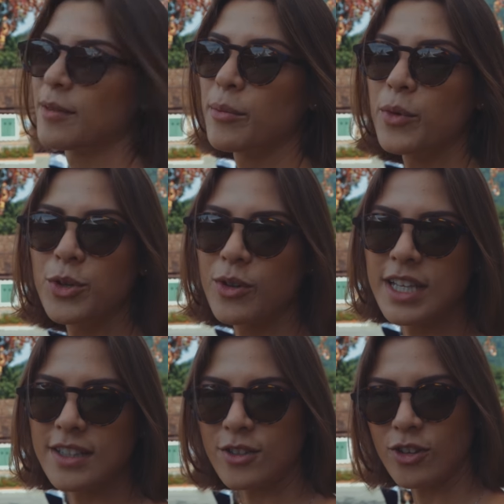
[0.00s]
ela é muito
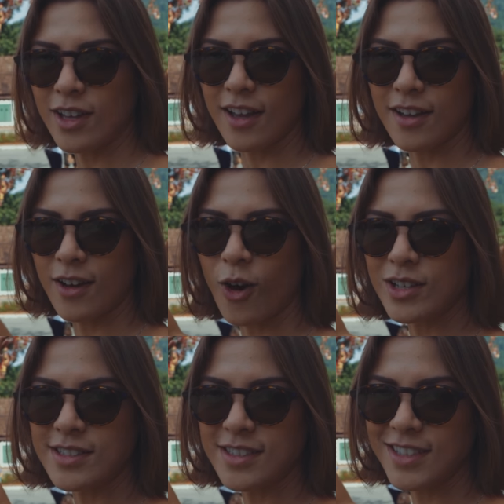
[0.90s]
linda, toda
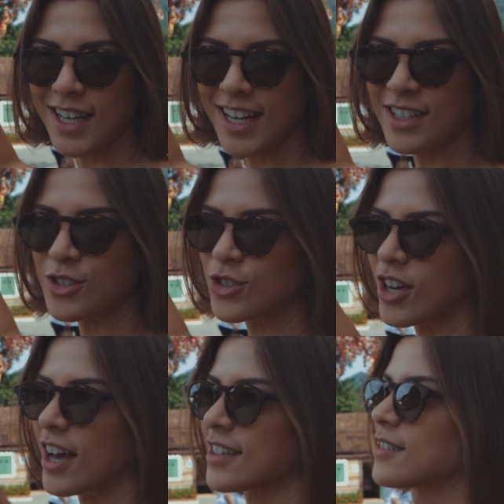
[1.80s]
rosinha,
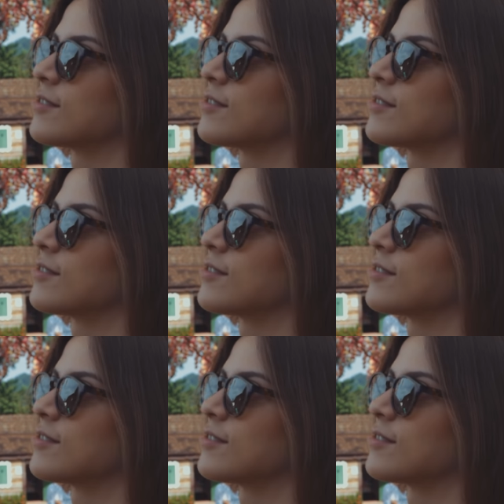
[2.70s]
laranjada,